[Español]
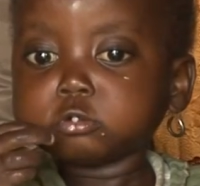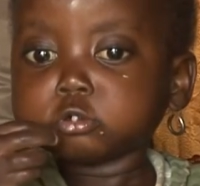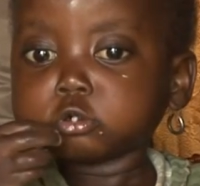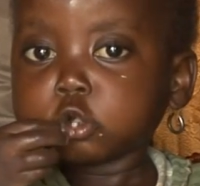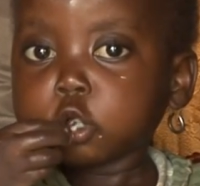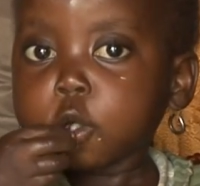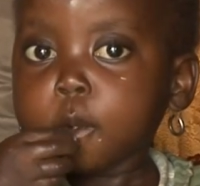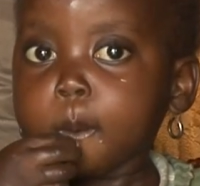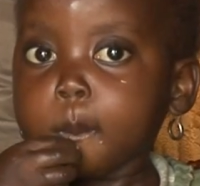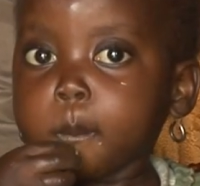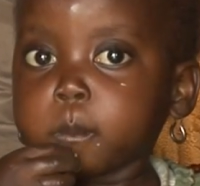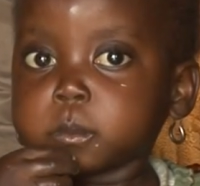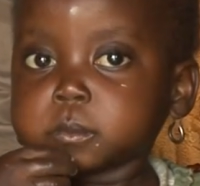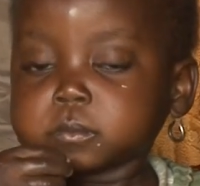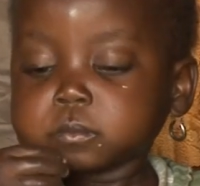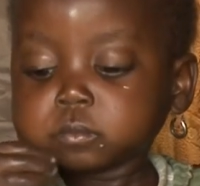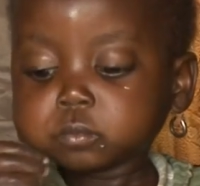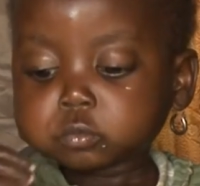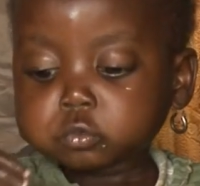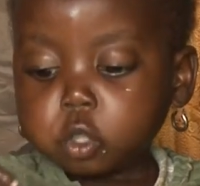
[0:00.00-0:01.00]

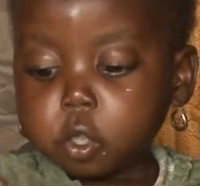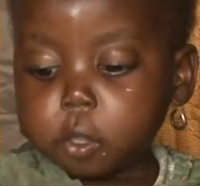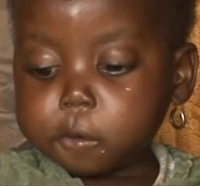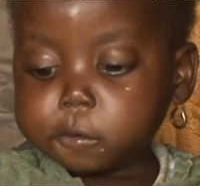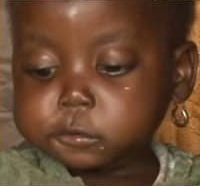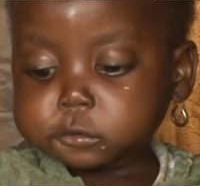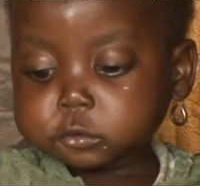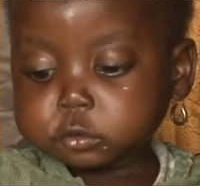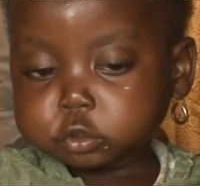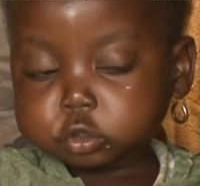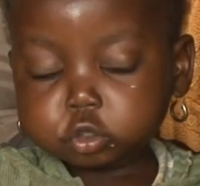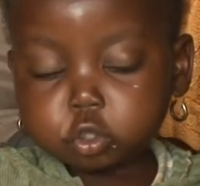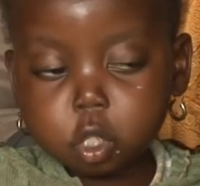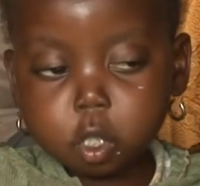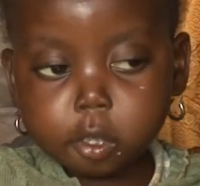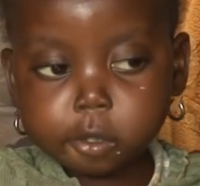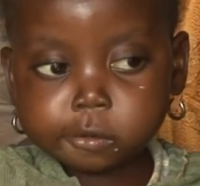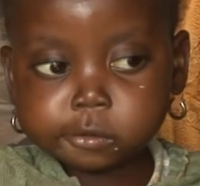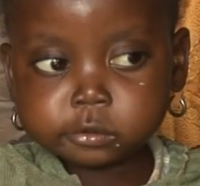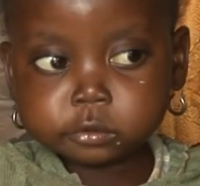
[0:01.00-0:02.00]
pastorales
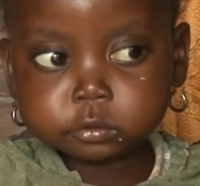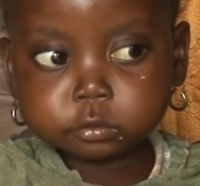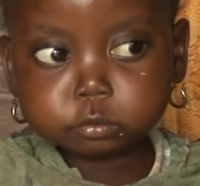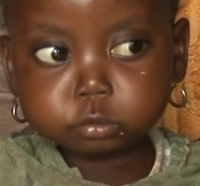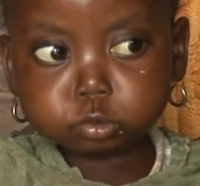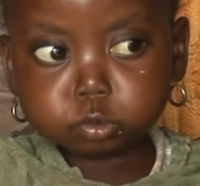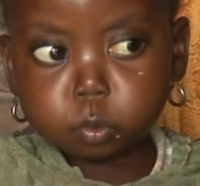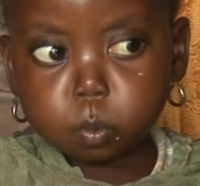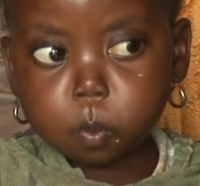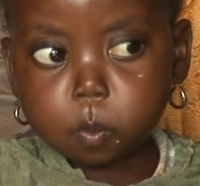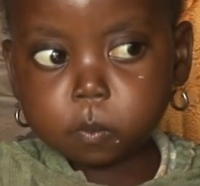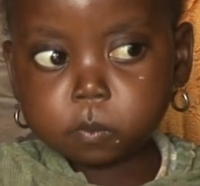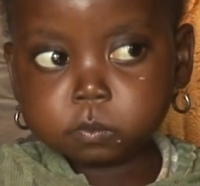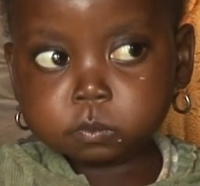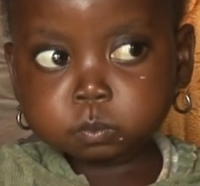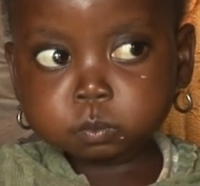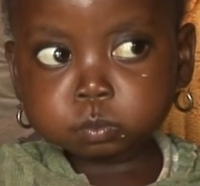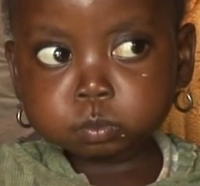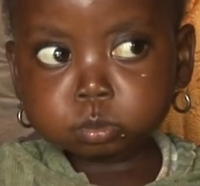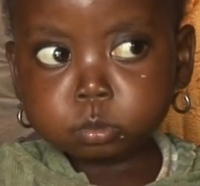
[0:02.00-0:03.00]
eh, en la
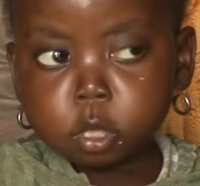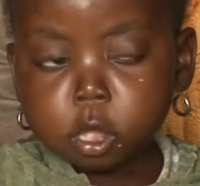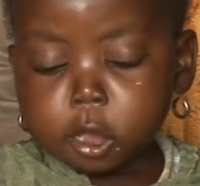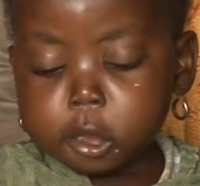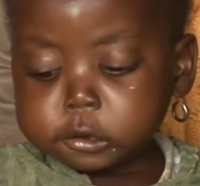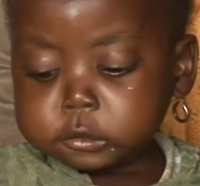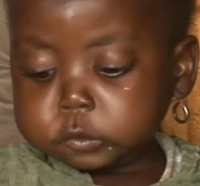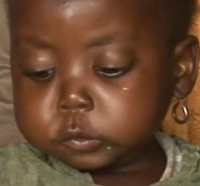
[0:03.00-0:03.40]
ayuda de los